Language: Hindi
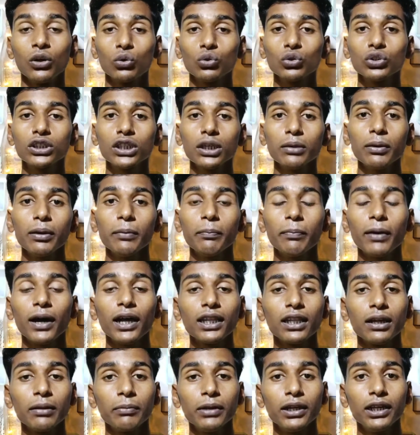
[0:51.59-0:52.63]
कुछ समय
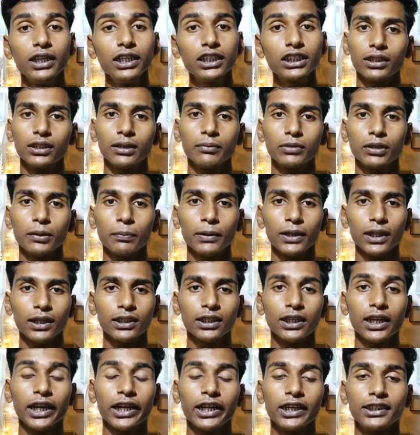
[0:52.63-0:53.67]
बाद हमें लिक्स हमसे पता
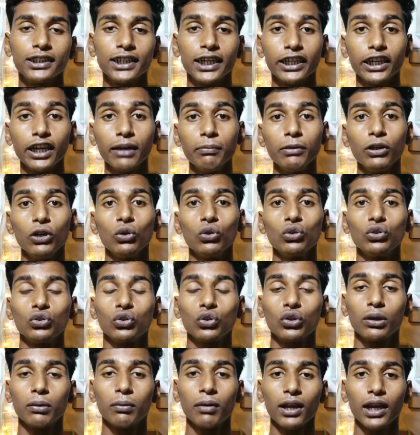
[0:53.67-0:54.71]
चला कि चाइना में लॉन्च
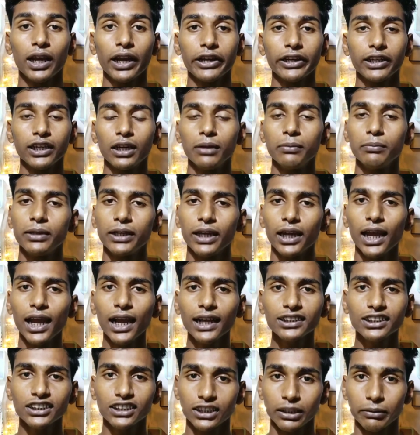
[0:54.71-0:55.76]
होने वाला है रियल मी
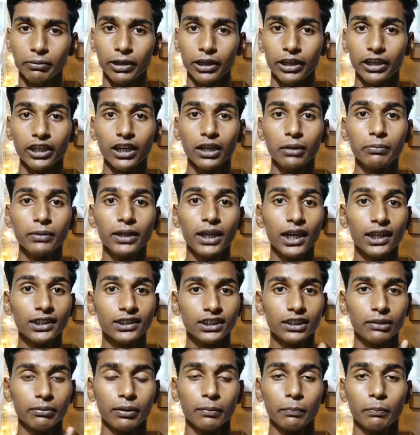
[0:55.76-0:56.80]
एक्स सेवन रियल मी
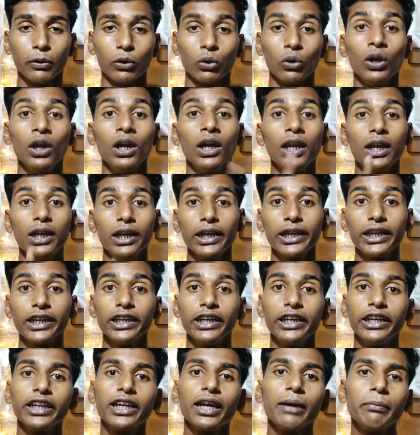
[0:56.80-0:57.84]
एक्स सेवन प्रो लेकिन
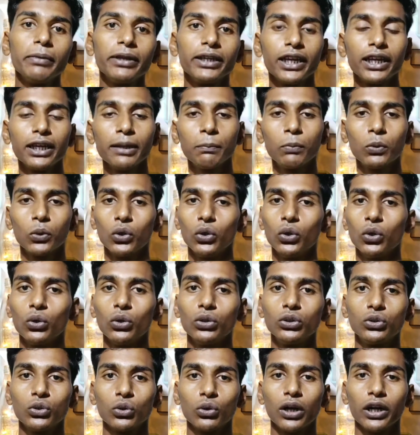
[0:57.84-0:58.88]
इंडिया में यही फ़ोन
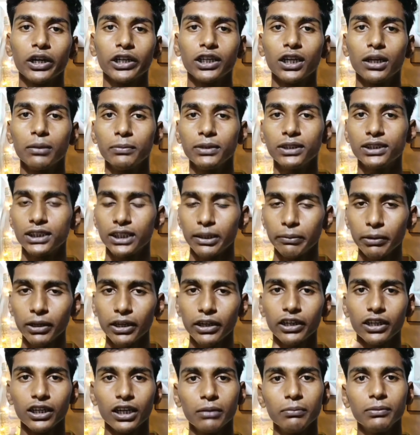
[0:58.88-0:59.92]
लॉन्च होगा रियल मी
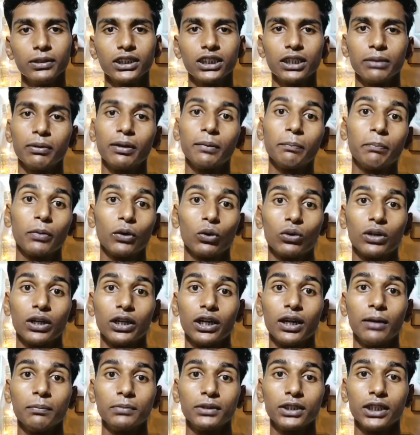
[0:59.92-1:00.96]
सेवन रियल मी सेवन प्रो
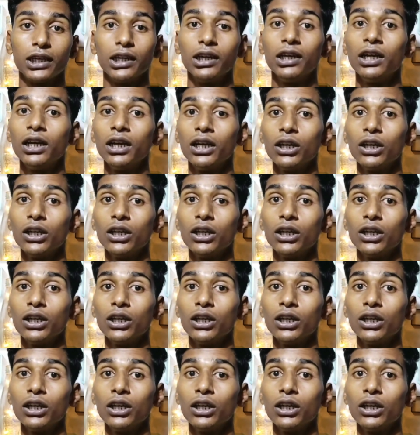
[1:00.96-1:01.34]
के नाम से